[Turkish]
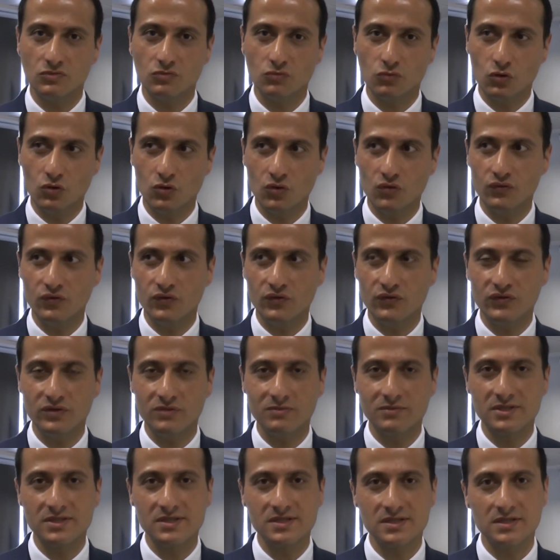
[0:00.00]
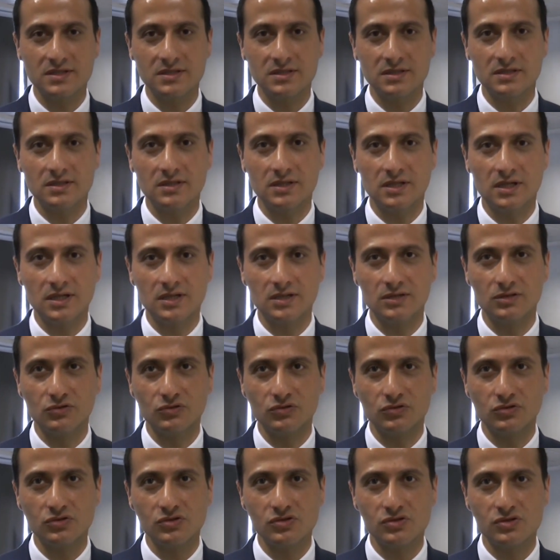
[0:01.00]
Kofko firmasını
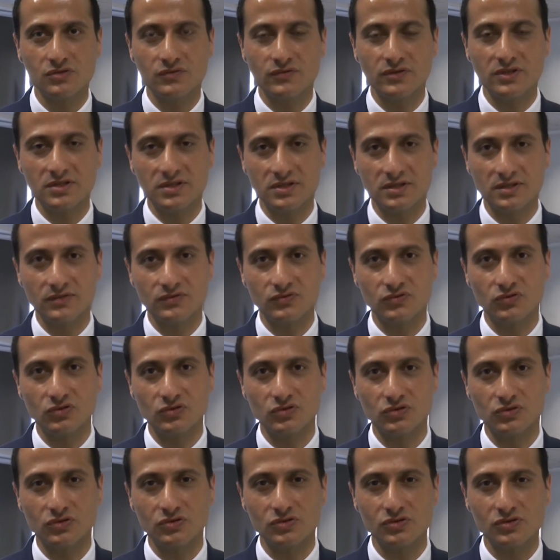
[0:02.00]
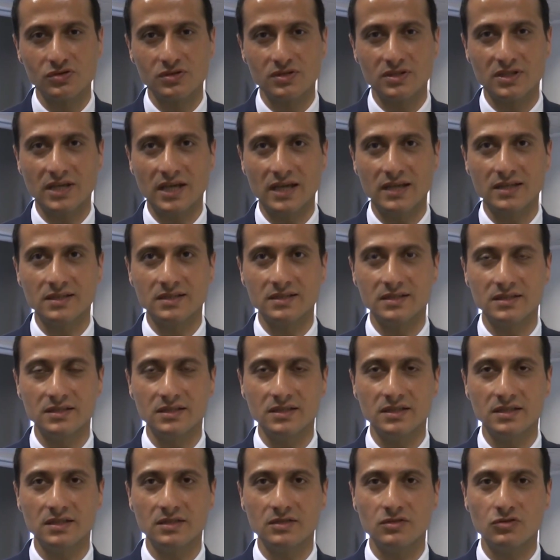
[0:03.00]
ağırlıyoruz ve şeref duyuyoruz.
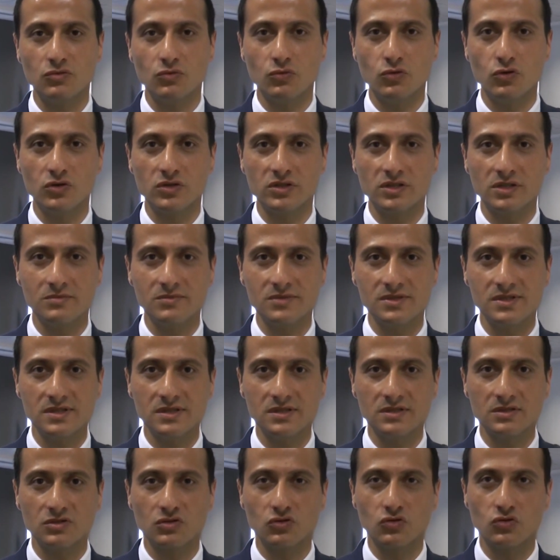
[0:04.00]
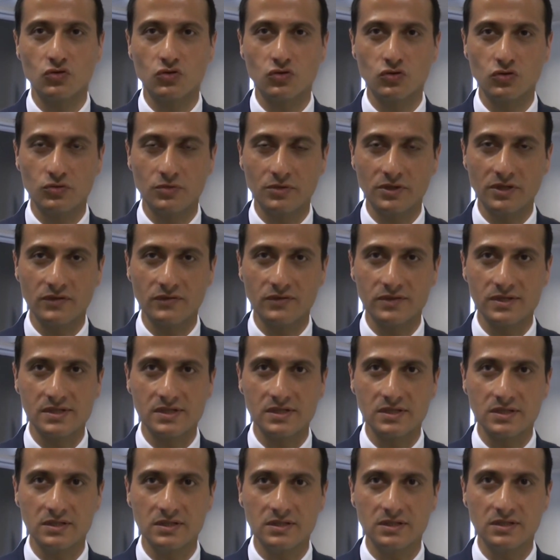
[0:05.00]
Kendilerine bölgemizin kuru
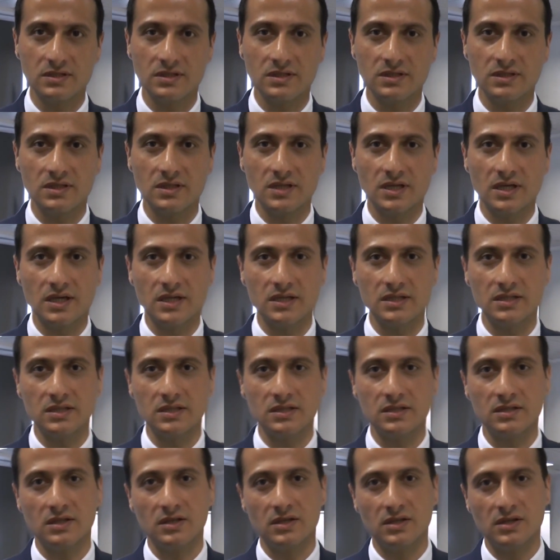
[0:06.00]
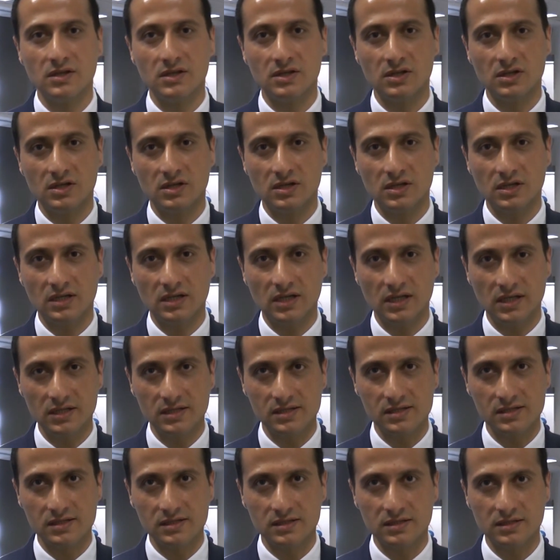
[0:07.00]
meyvesini yani
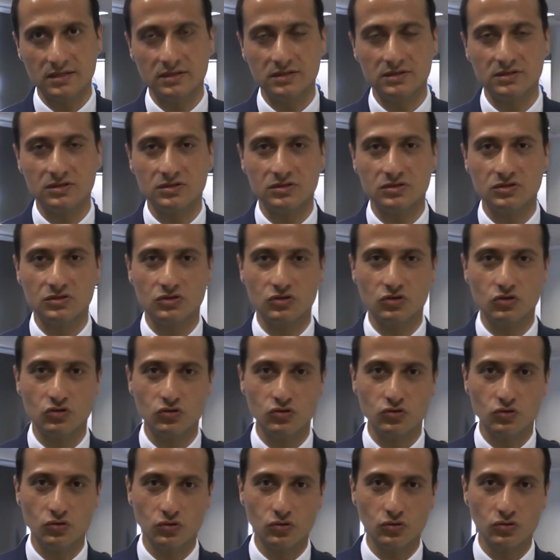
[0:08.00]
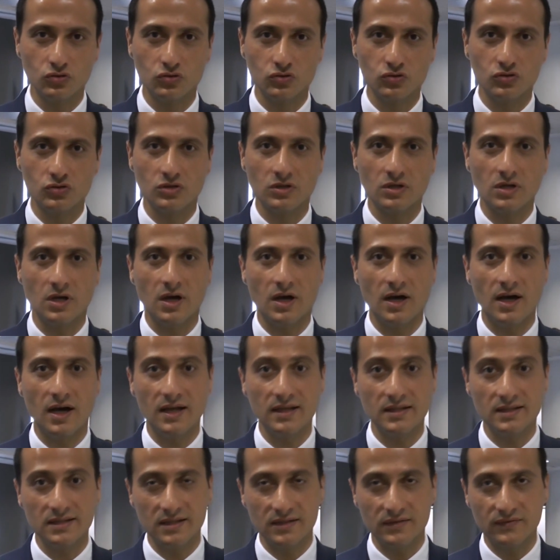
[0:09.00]
kayısı, dut,
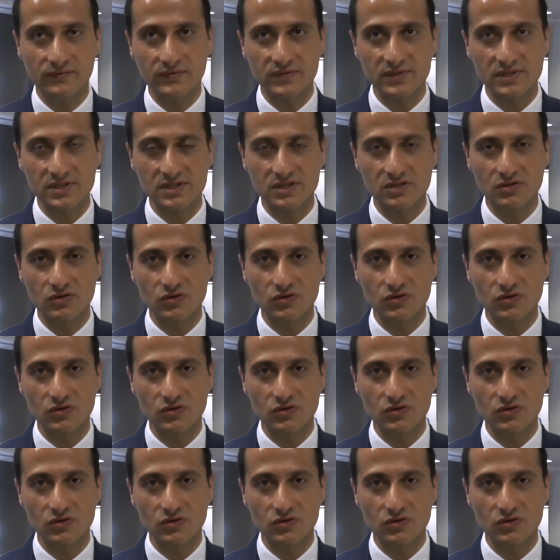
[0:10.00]
Antep fıstığı